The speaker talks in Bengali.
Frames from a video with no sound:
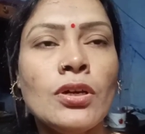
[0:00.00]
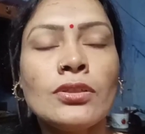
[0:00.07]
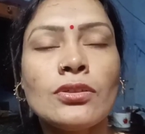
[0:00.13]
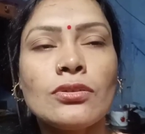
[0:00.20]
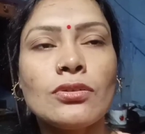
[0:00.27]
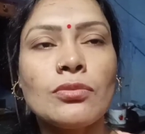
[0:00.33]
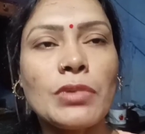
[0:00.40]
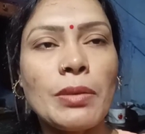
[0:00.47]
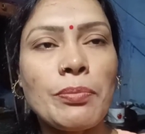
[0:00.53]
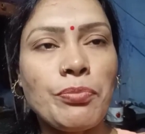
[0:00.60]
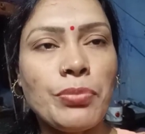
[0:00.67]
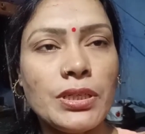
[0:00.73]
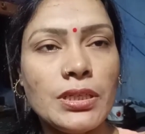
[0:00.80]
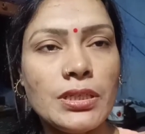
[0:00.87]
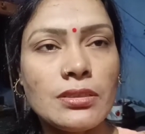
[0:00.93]
তো তোমরা
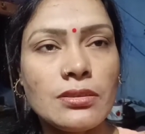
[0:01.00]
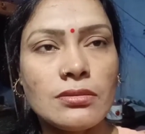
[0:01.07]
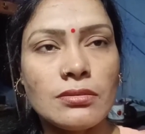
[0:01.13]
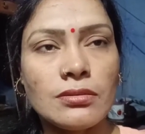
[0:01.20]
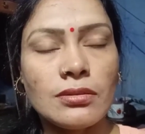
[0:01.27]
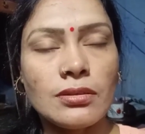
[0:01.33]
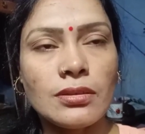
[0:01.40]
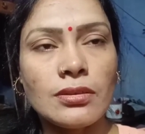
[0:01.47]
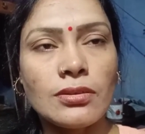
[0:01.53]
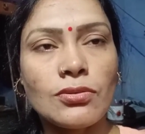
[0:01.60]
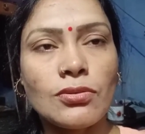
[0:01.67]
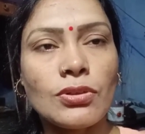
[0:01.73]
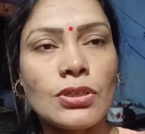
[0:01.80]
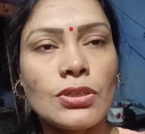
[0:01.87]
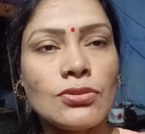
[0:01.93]
প্লিজ
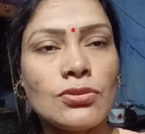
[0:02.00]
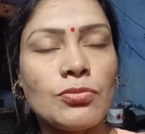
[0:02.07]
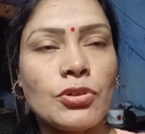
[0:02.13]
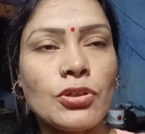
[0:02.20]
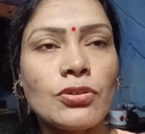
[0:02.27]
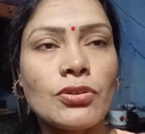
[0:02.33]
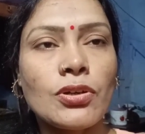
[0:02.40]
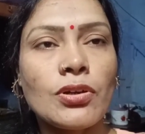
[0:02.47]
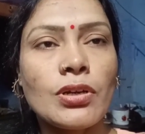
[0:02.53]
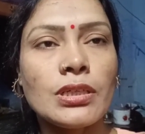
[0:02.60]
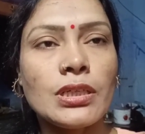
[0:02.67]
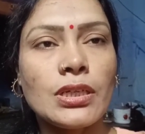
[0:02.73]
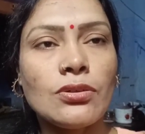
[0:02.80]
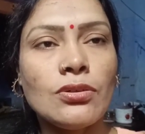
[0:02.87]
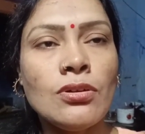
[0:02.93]
কোনো কিছু মনে করো না
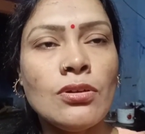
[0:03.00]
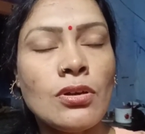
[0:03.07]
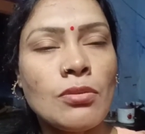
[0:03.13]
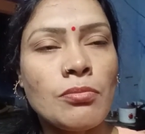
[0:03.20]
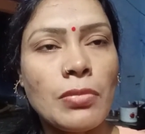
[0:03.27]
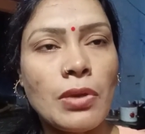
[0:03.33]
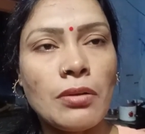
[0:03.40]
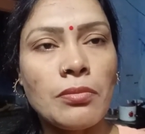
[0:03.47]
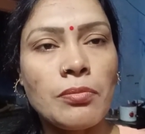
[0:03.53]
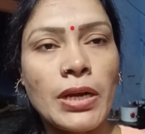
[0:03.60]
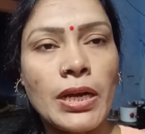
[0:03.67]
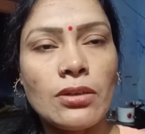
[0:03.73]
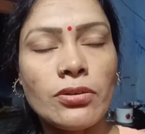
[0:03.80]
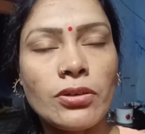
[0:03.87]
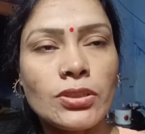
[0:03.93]
যেন
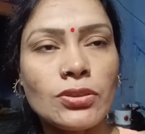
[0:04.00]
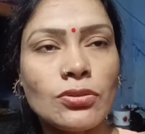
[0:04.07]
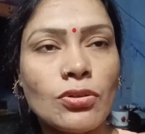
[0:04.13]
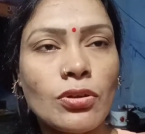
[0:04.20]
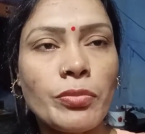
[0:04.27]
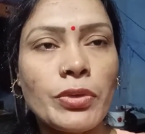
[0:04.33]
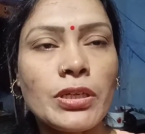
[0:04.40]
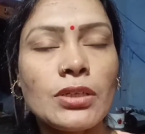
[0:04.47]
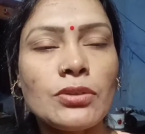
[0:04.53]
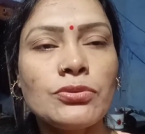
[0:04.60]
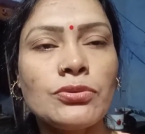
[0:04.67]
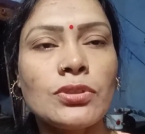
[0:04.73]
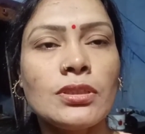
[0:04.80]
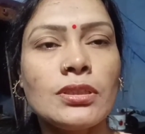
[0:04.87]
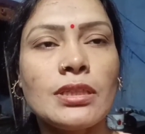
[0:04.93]
ভালো হয়তো কমেন্টের
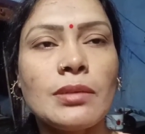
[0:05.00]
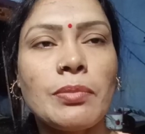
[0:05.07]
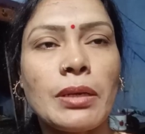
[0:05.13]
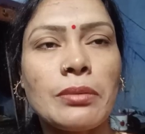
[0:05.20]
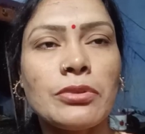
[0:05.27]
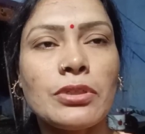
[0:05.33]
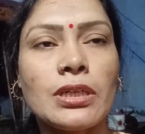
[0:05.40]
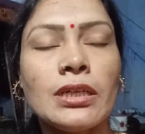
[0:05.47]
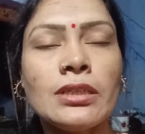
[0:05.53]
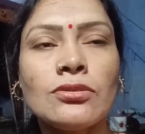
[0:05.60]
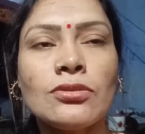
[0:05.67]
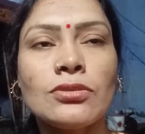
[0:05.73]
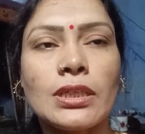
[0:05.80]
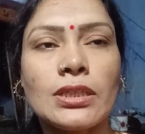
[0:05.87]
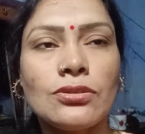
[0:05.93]
উত্তর দিতে পারবো না
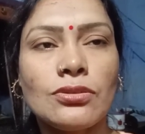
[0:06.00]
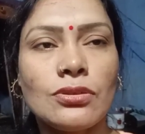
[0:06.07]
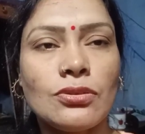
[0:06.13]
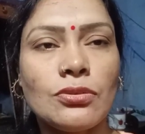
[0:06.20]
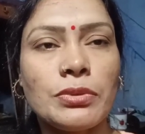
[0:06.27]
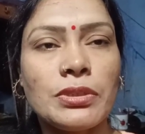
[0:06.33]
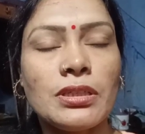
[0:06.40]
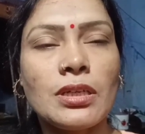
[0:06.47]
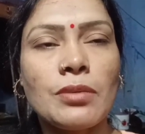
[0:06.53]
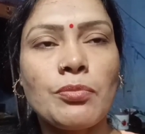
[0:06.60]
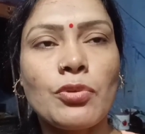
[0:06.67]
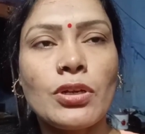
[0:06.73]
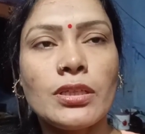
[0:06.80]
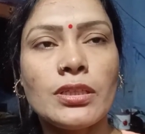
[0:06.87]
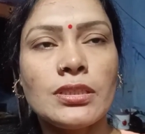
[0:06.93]
তো তার জন্য তোমাদেরকে
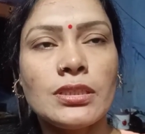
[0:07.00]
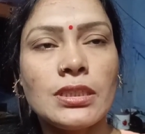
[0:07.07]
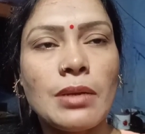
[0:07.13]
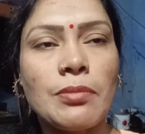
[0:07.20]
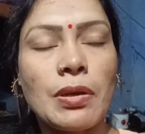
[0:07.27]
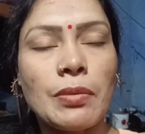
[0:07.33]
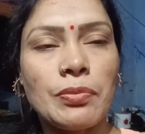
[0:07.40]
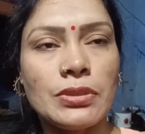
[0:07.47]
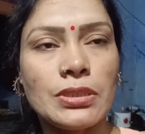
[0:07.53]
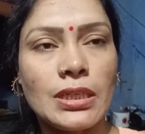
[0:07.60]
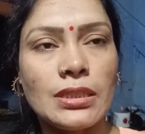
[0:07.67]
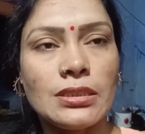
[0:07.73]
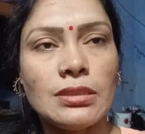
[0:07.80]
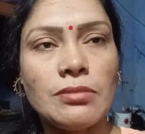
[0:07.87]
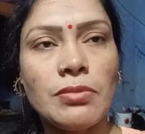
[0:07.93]
বলে দিচ্ছি আর মাফি
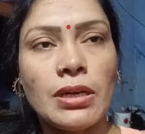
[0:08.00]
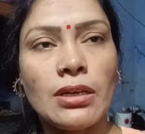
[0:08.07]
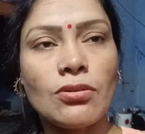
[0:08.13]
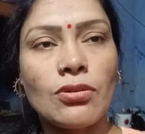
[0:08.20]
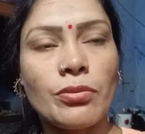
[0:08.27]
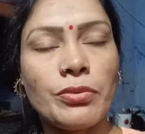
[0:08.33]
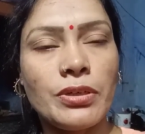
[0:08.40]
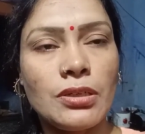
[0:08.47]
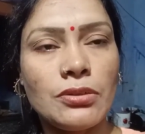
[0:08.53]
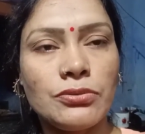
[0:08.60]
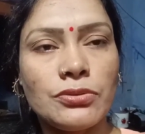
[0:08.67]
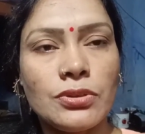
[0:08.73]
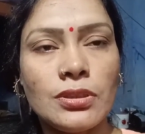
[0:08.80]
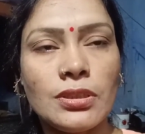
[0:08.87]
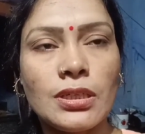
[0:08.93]
চাইছি ভালো কমেন্টের
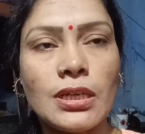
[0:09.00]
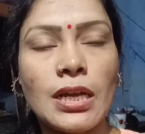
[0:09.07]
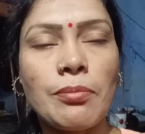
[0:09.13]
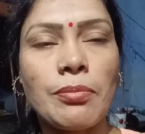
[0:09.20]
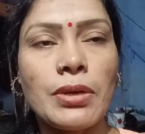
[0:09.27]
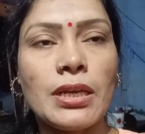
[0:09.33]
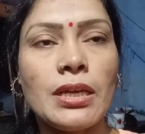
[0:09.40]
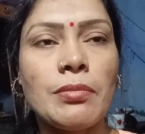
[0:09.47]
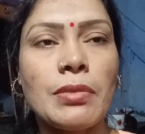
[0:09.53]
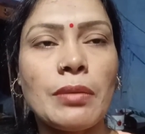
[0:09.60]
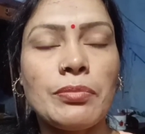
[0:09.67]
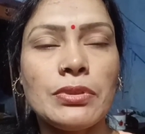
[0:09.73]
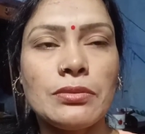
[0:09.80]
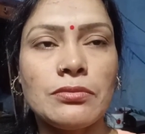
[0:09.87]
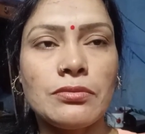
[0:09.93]
উত্তর দিতে না পারলে মাফি